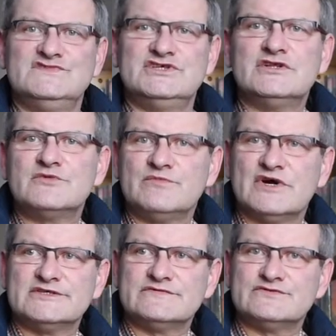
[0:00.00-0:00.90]
Dzień dobry
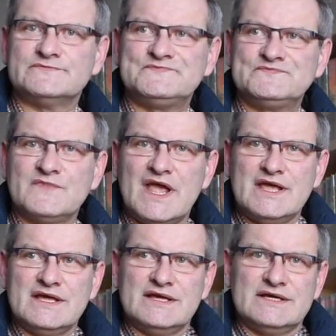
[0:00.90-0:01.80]
Państwu.
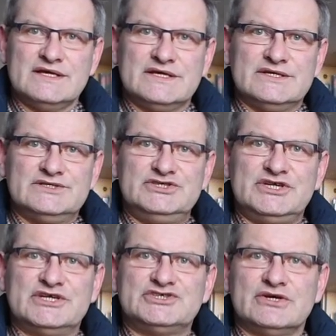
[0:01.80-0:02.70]

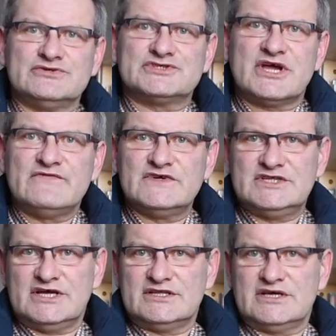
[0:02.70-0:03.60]
Dzisiaj książka
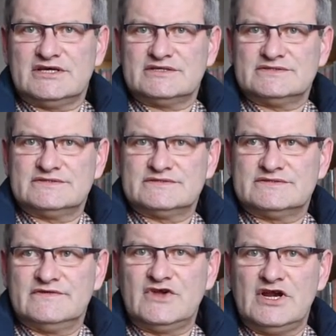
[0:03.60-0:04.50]
wydana
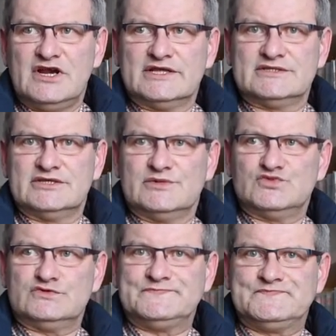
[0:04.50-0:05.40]
wiele lat temu.